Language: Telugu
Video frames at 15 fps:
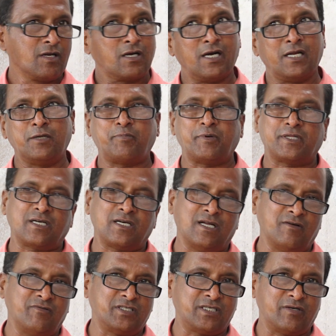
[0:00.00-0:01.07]
కానీ
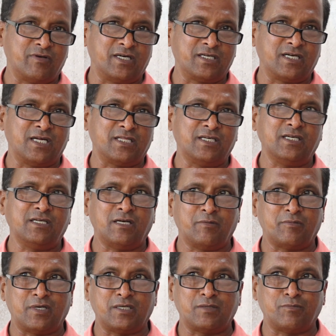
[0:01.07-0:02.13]
పథకాల విషయంలో కానీ
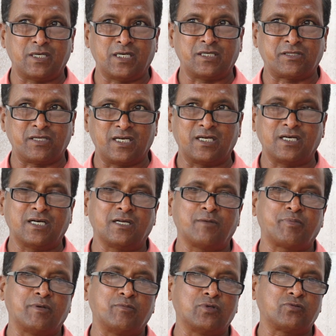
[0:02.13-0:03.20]
మన తెలంగాణ
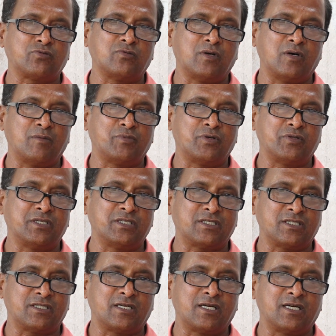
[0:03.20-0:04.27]
ప్రభుత్వం అభివృద్ధి
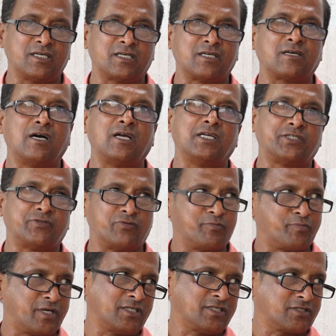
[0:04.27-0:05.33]
చెందడానికి
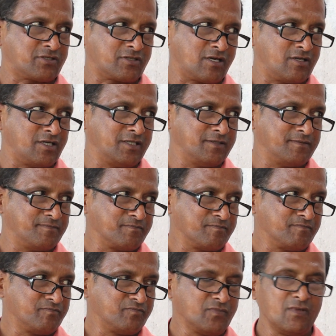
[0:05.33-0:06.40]
కాళేశ్వరం ప్రాజెక్టు కానీ
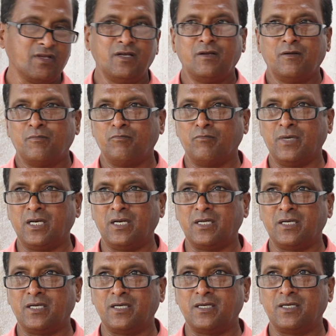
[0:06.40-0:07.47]
మళ్ళీ